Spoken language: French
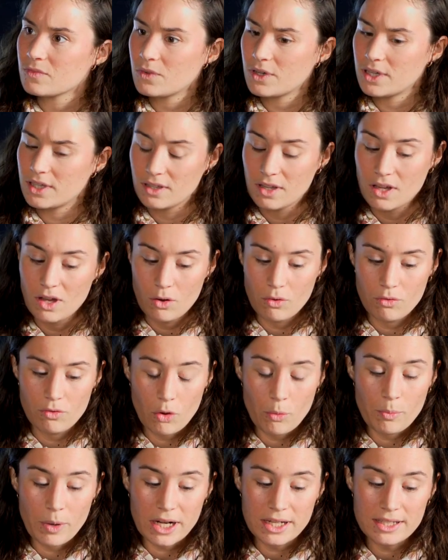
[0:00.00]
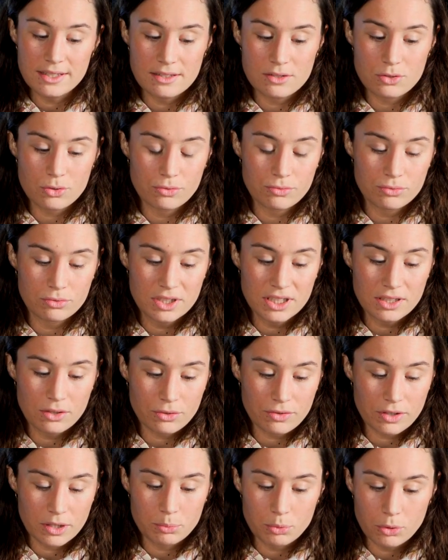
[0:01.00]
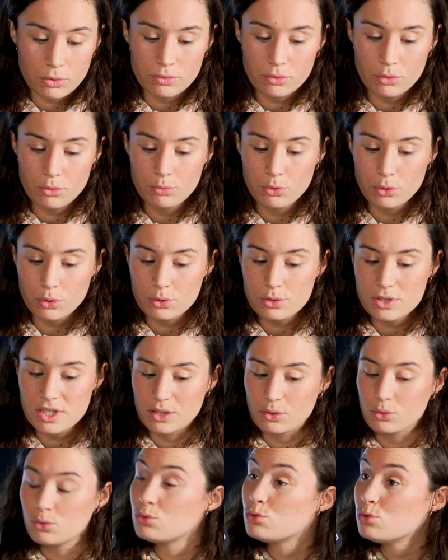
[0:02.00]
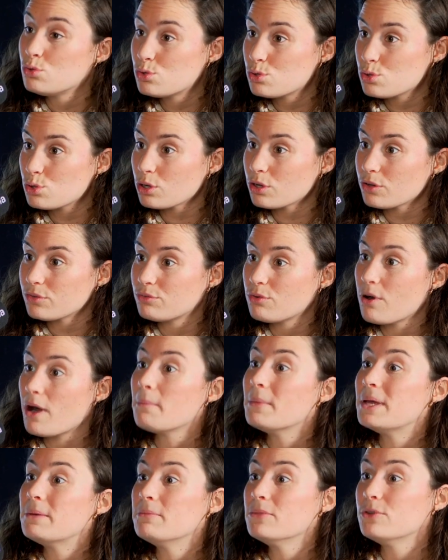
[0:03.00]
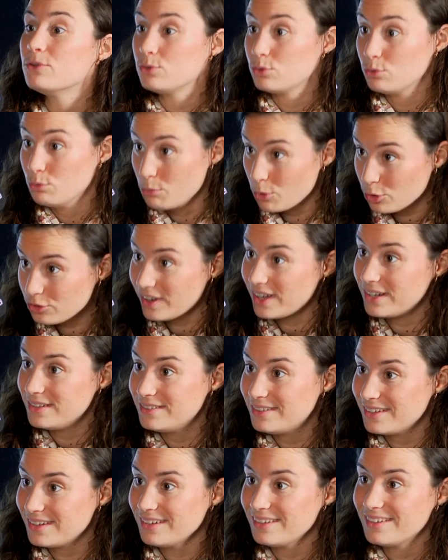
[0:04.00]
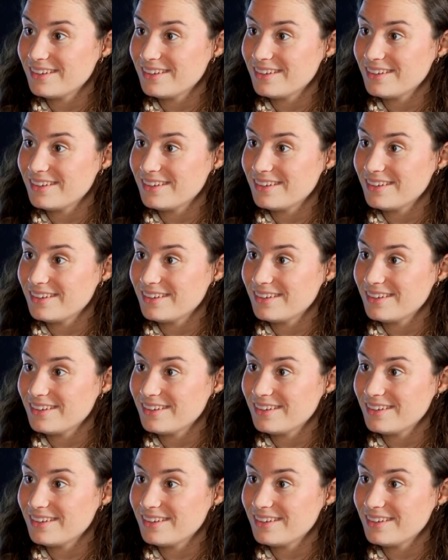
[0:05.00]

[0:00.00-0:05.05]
Oui, on va en parler, c'est ce que vous dites en fait. Pour vous, le bureau, c'est une culture, voire même une mentalité.